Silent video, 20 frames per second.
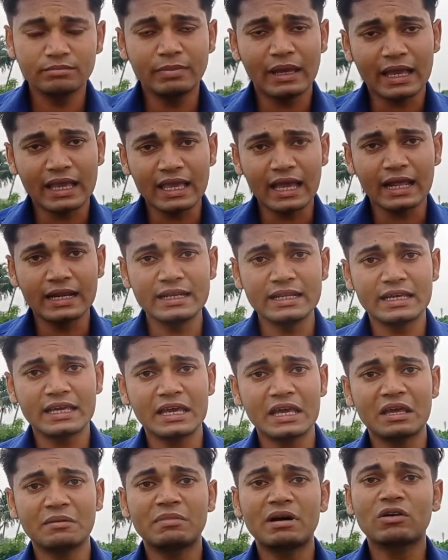वैज्ञानिक
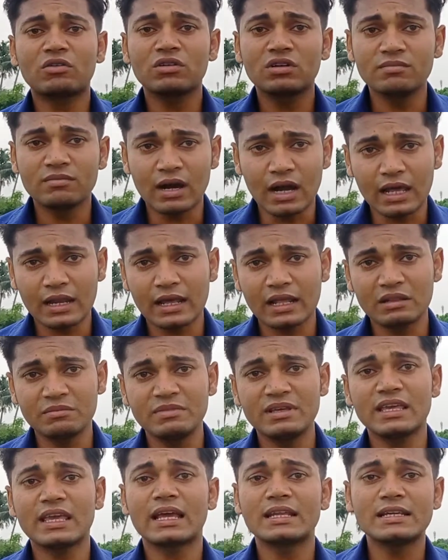है व कोई महान
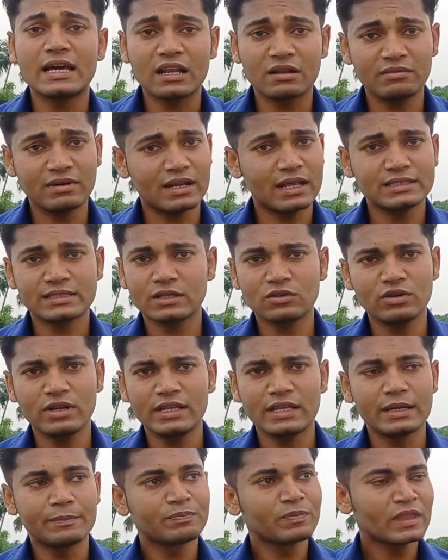आदमी है या जानवर ऐसा तो
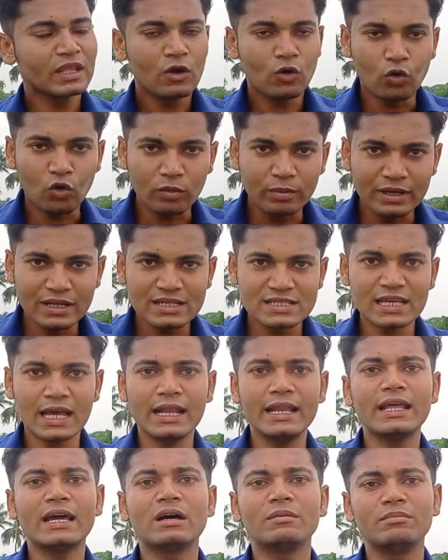नहीं है वो भी
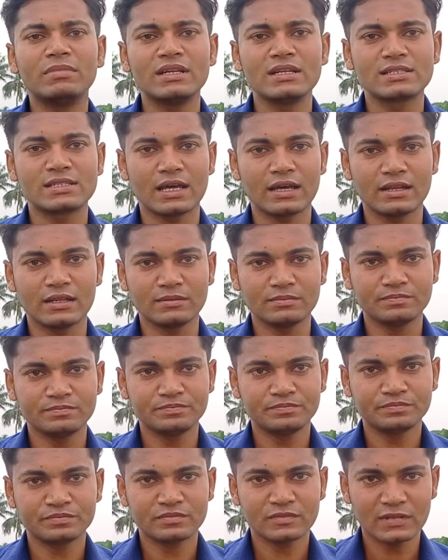इंसान है हम भी इंसान हैं
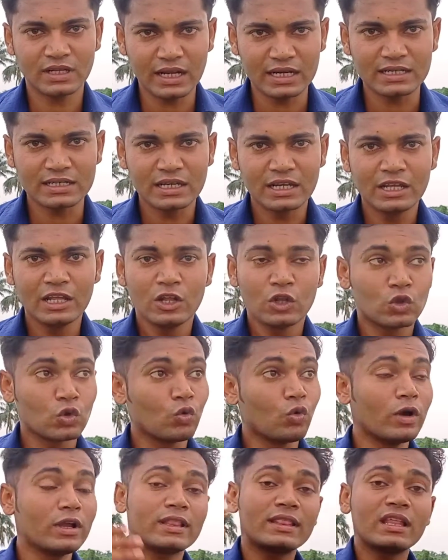राइट तो
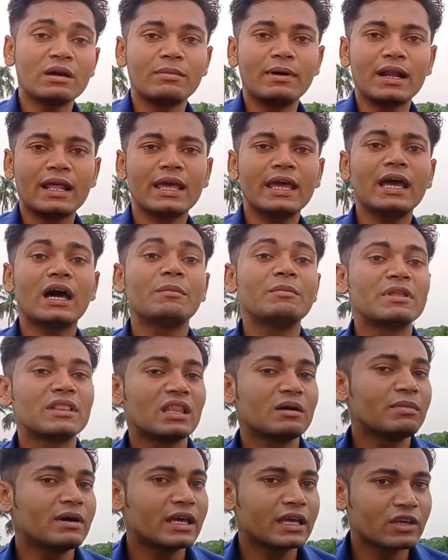वो इतने बड़े हैं हम
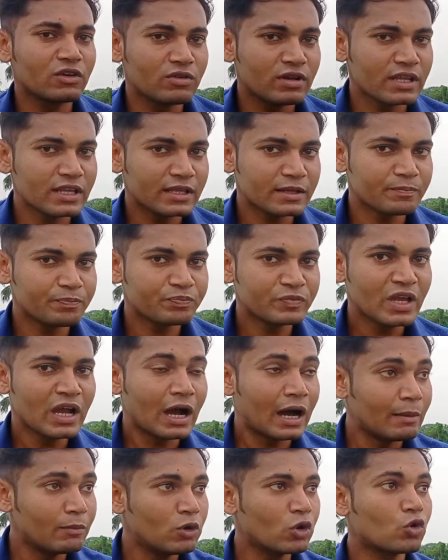इतने बड़े क्यों नहीं हैं
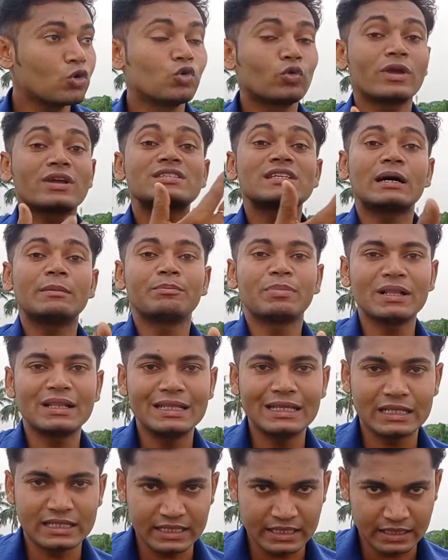हम लोग उनको एग्ज़ाम्पल
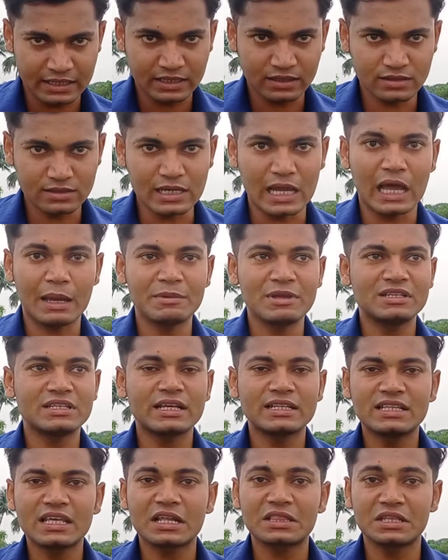देते हैं जहाँ भी
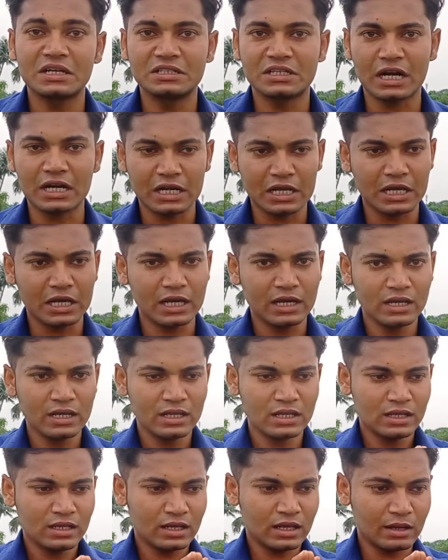जाते हैं रतन टाटा
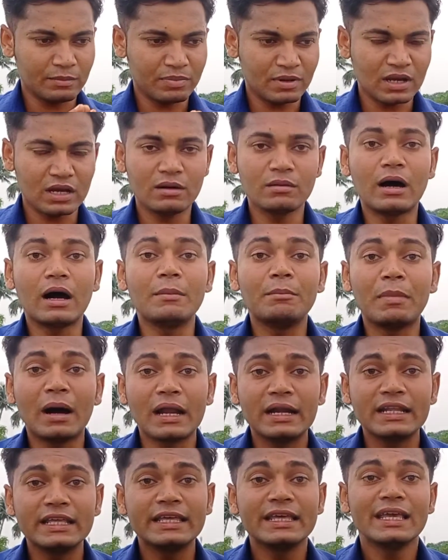आपका
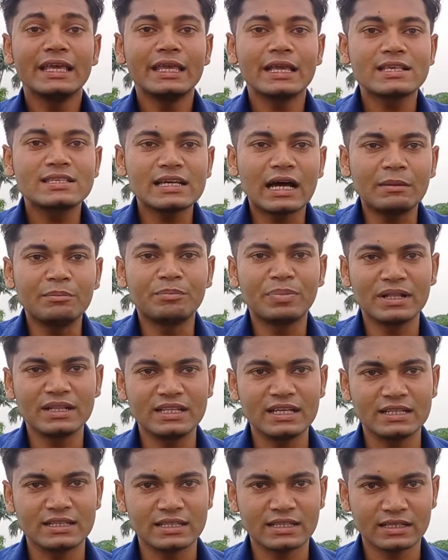अंबानी एग्ज़ाम्पल
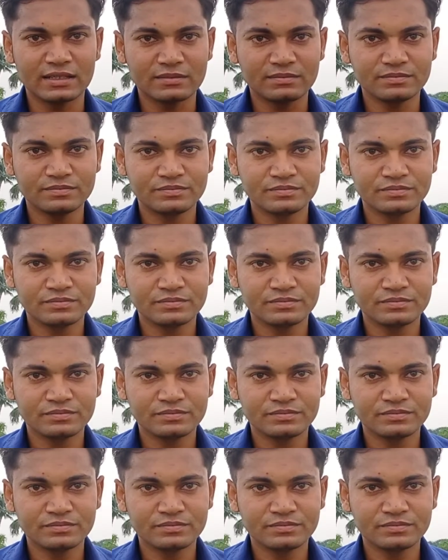देते हैं